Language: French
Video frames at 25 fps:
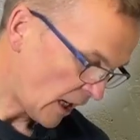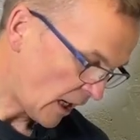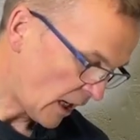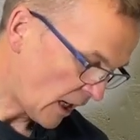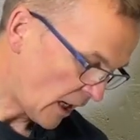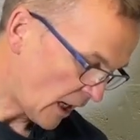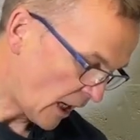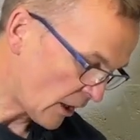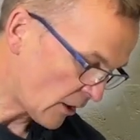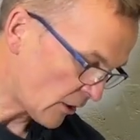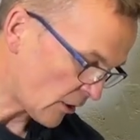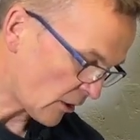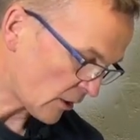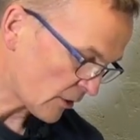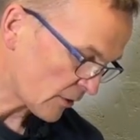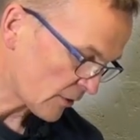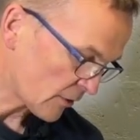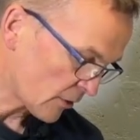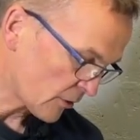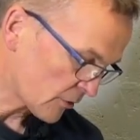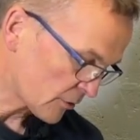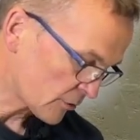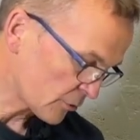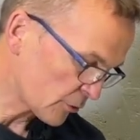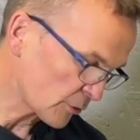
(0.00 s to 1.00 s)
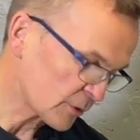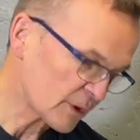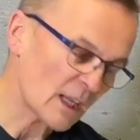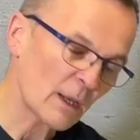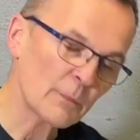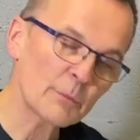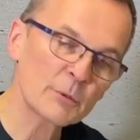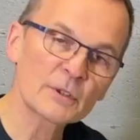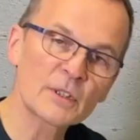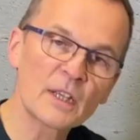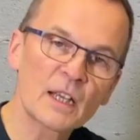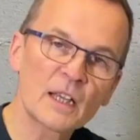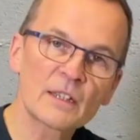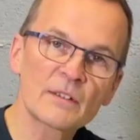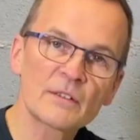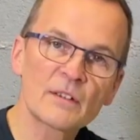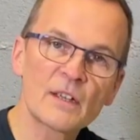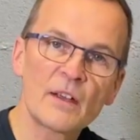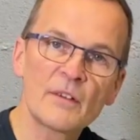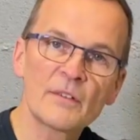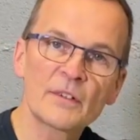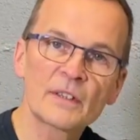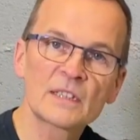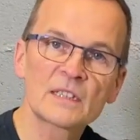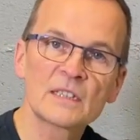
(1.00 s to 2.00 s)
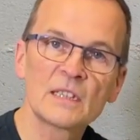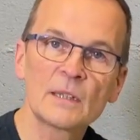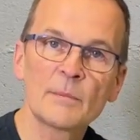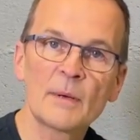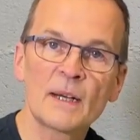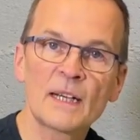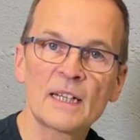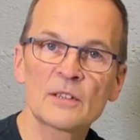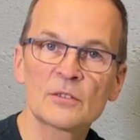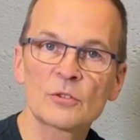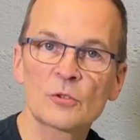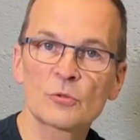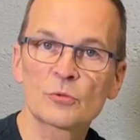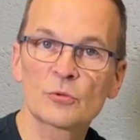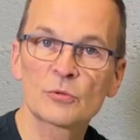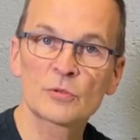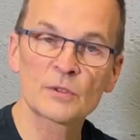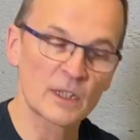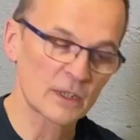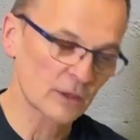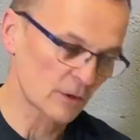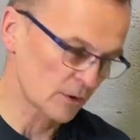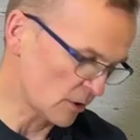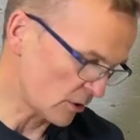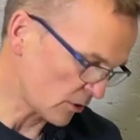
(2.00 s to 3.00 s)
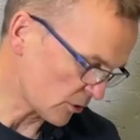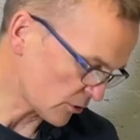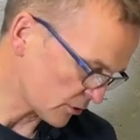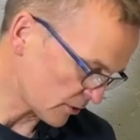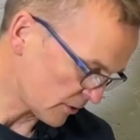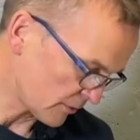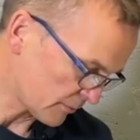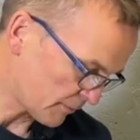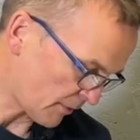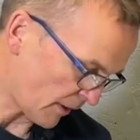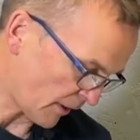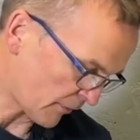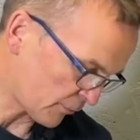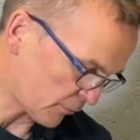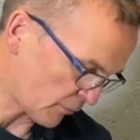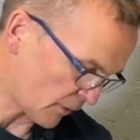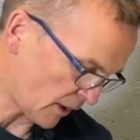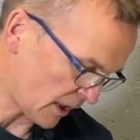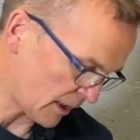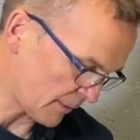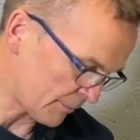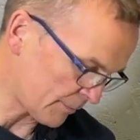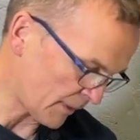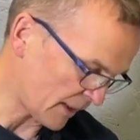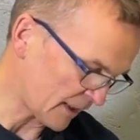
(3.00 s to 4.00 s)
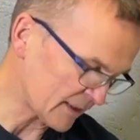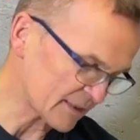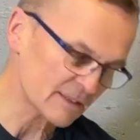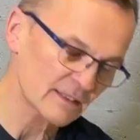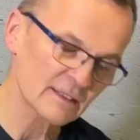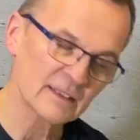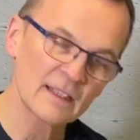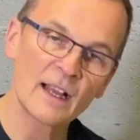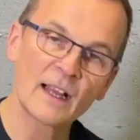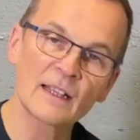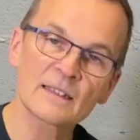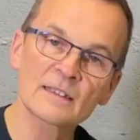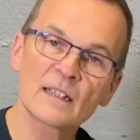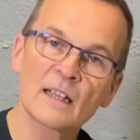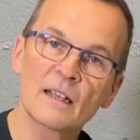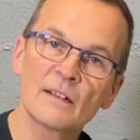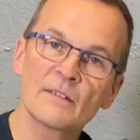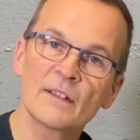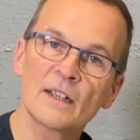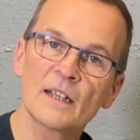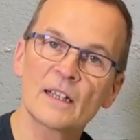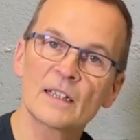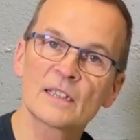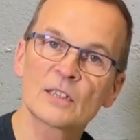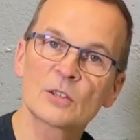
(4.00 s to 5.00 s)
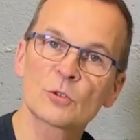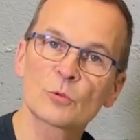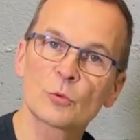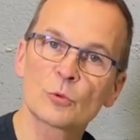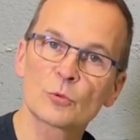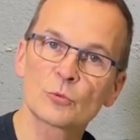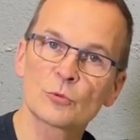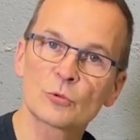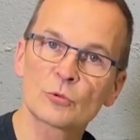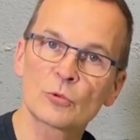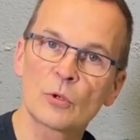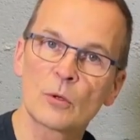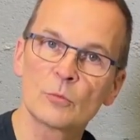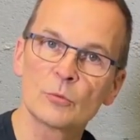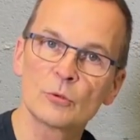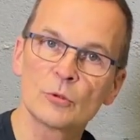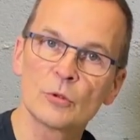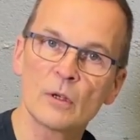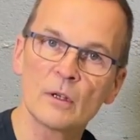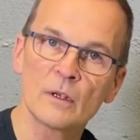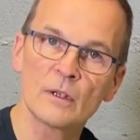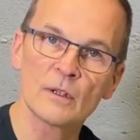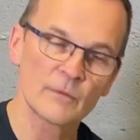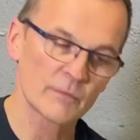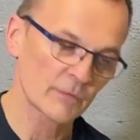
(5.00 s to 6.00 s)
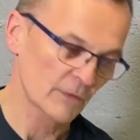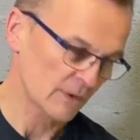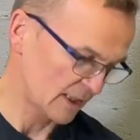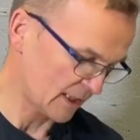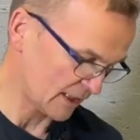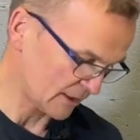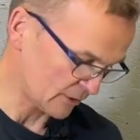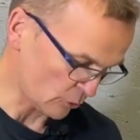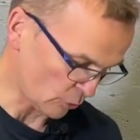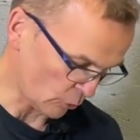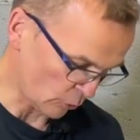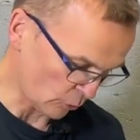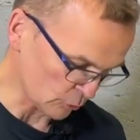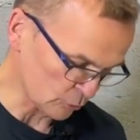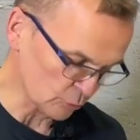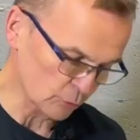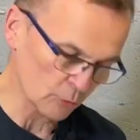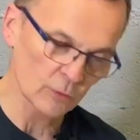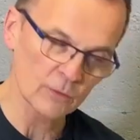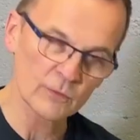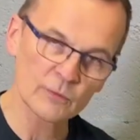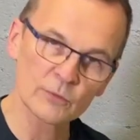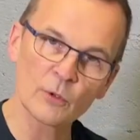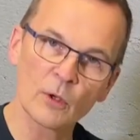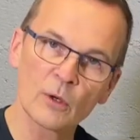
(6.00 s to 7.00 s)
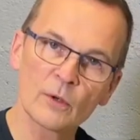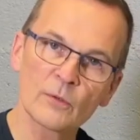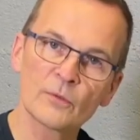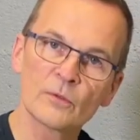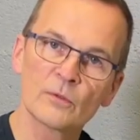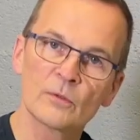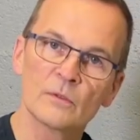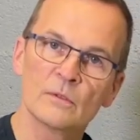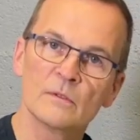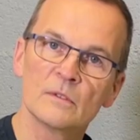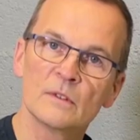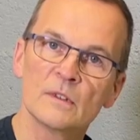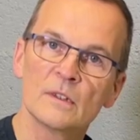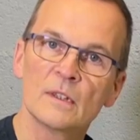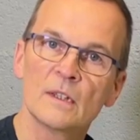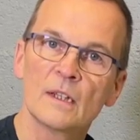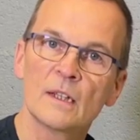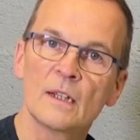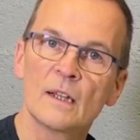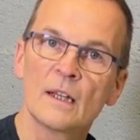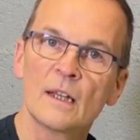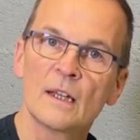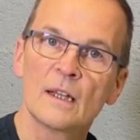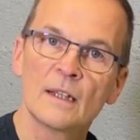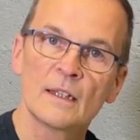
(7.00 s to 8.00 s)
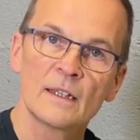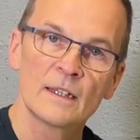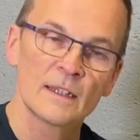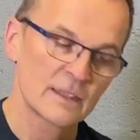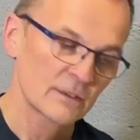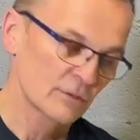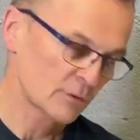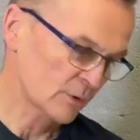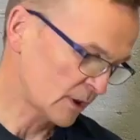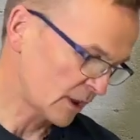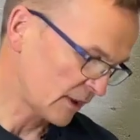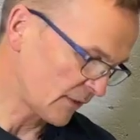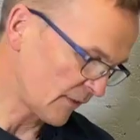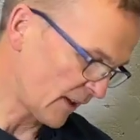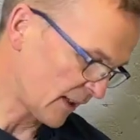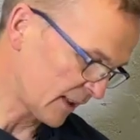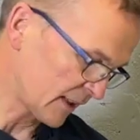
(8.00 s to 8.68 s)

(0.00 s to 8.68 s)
Alors, ce cas peut arriver avec des baleines de soutien-gorge. Parfois, elles passent à travers les trous du tambour et se retrouvent dans le fond. Ce qui va